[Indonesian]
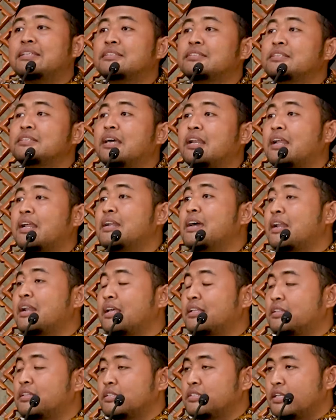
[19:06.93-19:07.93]
ada sejarah
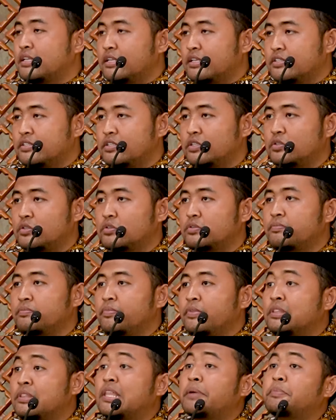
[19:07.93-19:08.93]
darah terjadi di situ.
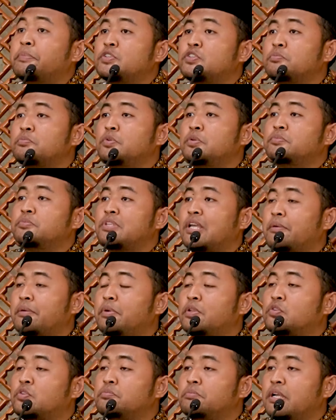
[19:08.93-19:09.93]
Tapi sebelum
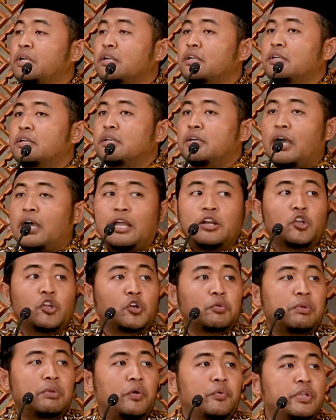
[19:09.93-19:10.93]
sahabat Umar ada
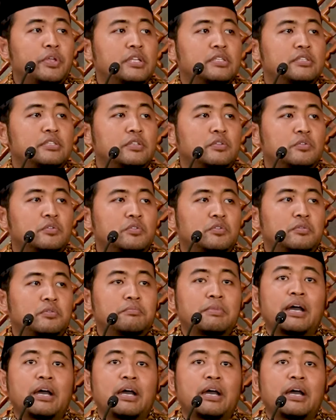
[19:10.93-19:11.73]
Romawi di situ